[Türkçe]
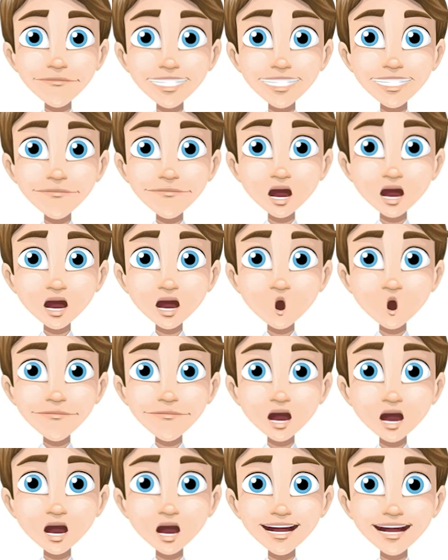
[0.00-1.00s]
Çünkü 5
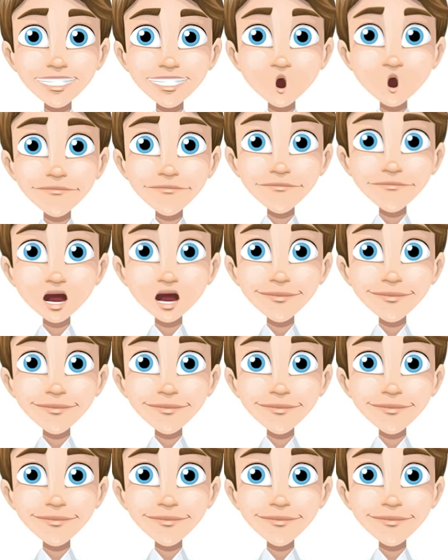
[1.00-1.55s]
noktasına bir dönme yok.